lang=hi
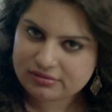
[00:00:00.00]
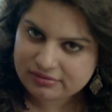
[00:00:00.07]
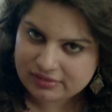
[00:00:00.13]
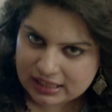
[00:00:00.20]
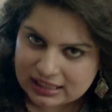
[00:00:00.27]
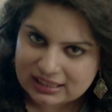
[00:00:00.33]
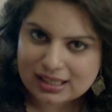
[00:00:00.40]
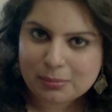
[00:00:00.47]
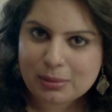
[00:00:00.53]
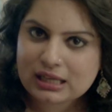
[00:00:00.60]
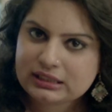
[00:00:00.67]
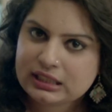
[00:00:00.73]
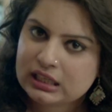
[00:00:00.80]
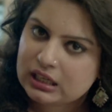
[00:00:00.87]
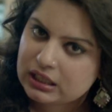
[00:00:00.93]
फरीदाबाद
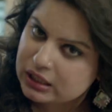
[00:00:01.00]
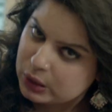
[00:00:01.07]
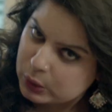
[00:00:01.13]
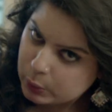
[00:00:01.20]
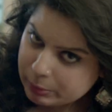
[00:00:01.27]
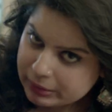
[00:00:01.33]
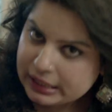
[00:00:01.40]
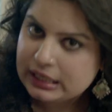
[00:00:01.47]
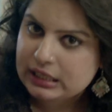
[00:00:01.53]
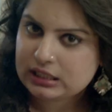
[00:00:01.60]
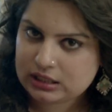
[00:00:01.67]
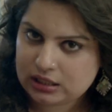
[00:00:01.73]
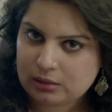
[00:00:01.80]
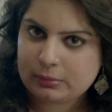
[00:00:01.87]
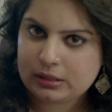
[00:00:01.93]
के लड़के को भी डेट
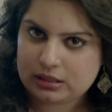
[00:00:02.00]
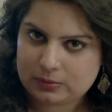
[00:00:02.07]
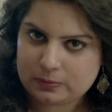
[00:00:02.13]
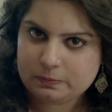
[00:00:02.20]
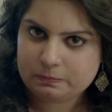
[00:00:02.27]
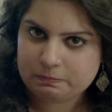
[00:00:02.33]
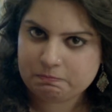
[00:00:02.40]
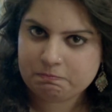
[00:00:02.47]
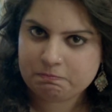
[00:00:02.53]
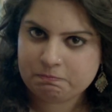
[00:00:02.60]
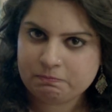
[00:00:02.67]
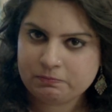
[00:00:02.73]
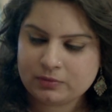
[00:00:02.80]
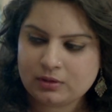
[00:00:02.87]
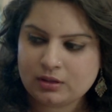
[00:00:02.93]
किया मैंने
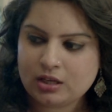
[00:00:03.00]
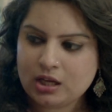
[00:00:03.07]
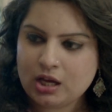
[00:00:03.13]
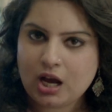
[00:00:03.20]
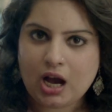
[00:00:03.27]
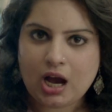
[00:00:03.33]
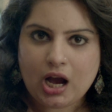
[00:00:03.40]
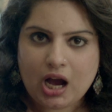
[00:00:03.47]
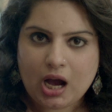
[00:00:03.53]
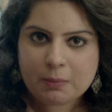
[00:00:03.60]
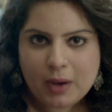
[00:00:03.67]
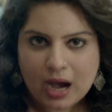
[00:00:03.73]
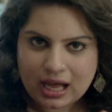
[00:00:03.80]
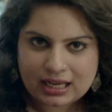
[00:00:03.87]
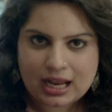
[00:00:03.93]
अब
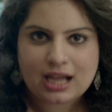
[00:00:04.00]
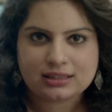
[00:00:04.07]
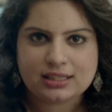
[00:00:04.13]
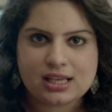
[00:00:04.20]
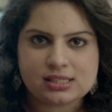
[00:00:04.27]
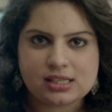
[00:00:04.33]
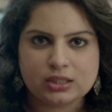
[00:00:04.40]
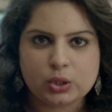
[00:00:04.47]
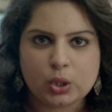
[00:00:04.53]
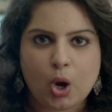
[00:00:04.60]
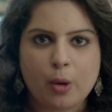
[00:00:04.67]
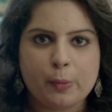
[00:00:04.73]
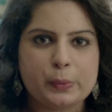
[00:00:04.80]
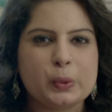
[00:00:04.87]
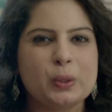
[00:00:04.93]
हालात ऐसे हैं तो
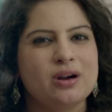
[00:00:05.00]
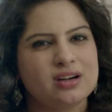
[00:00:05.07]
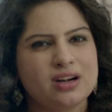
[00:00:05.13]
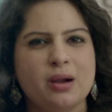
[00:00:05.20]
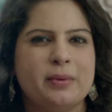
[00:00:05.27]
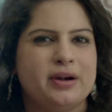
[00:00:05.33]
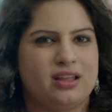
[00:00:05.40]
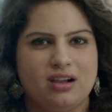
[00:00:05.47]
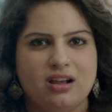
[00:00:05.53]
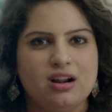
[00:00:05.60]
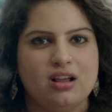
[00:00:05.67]
कॉम्प्रो करना पड़ेगा